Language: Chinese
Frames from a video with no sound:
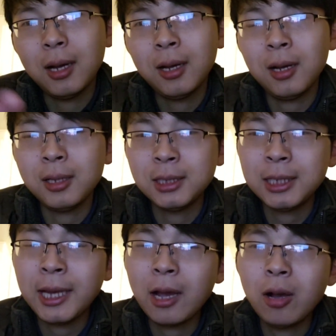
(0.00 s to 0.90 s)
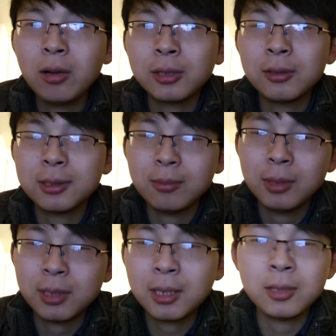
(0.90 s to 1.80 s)
呃 In and Out 什
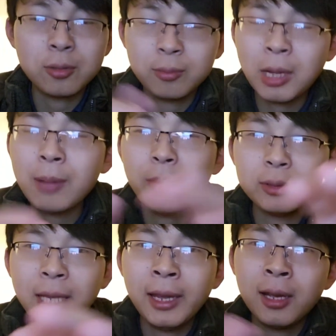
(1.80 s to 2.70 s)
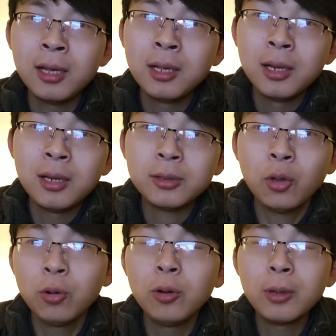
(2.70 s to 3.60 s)
么各种汉堡店，
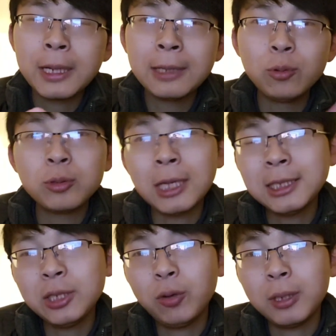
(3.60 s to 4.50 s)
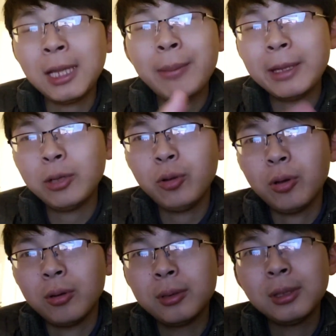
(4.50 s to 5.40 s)
都跟洛杉矶有的那边都
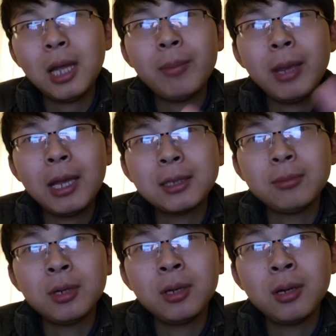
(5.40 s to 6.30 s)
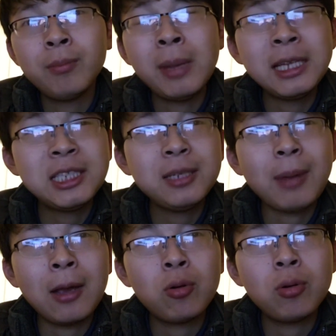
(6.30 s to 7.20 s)
有。那边什么梅西
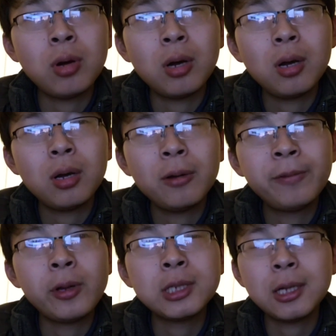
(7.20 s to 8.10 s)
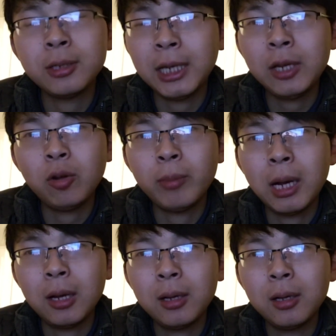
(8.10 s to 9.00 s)
百货、f r e s c o 也有
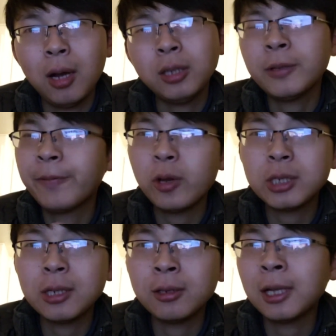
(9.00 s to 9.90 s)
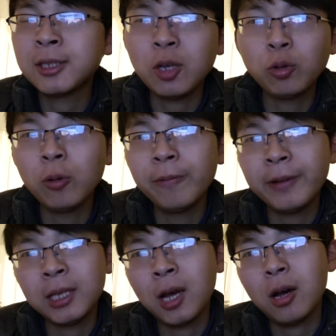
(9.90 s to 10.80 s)
嘛，而且 f r e s c o 它交通
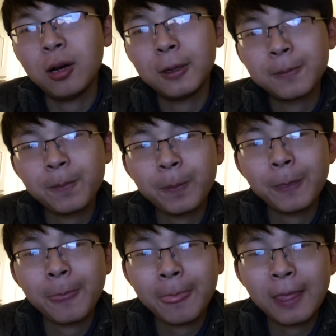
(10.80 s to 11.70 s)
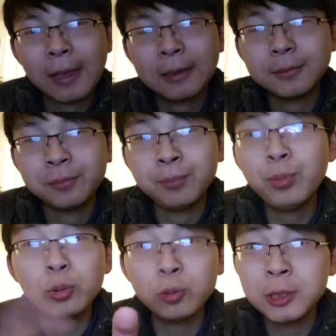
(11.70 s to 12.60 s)
非常好，
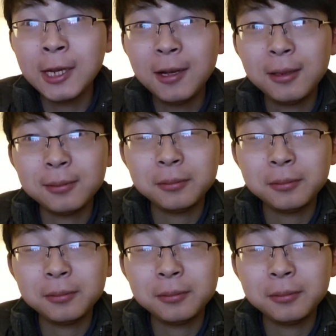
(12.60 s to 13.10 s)
不堵车。